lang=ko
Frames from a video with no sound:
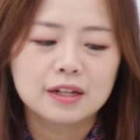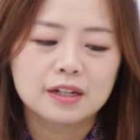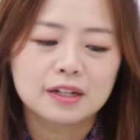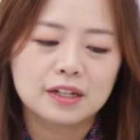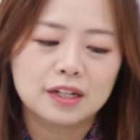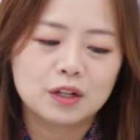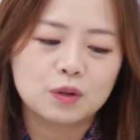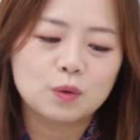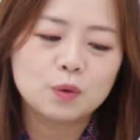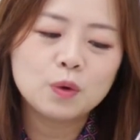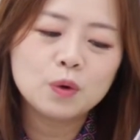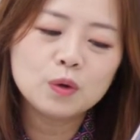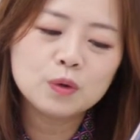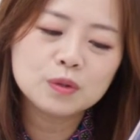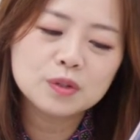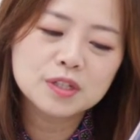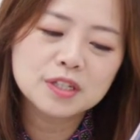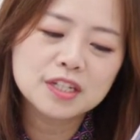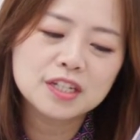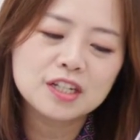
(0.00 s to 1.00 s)

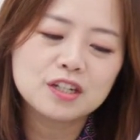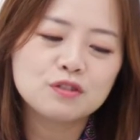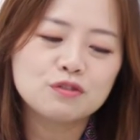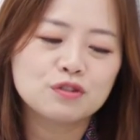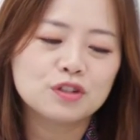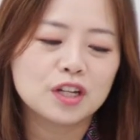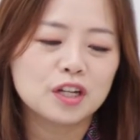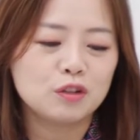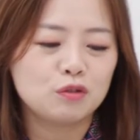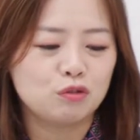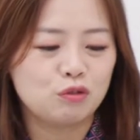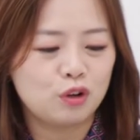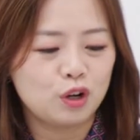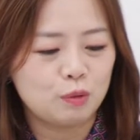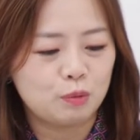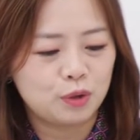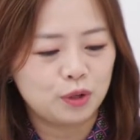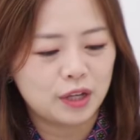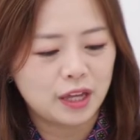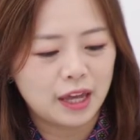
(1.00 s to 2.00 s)
그리고 지우기
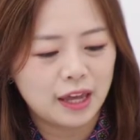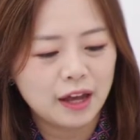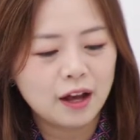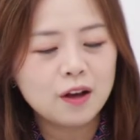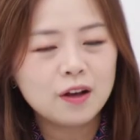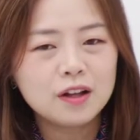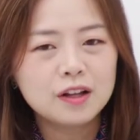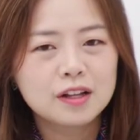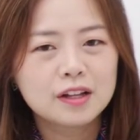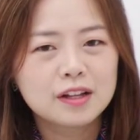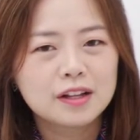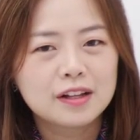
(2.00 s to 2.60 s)
눌러볼게요.